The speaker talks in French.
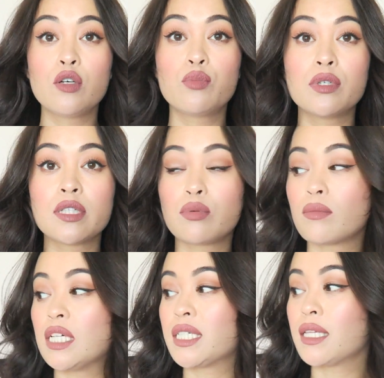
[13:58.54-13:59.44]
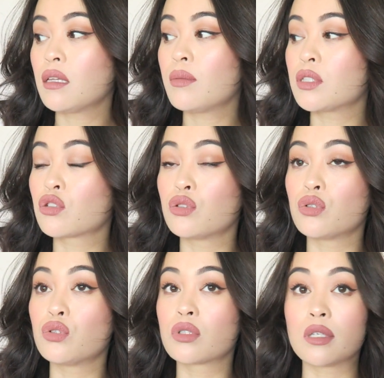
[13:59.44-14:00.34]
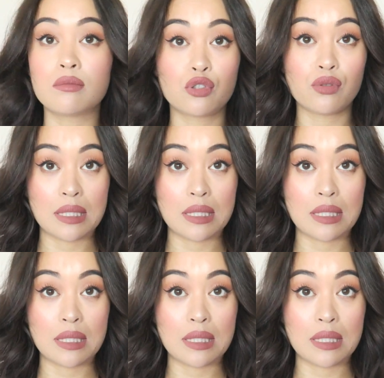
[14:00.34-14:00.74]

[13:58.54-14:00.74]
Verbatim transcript: vidéo posée pour ma chaîne parce que comme je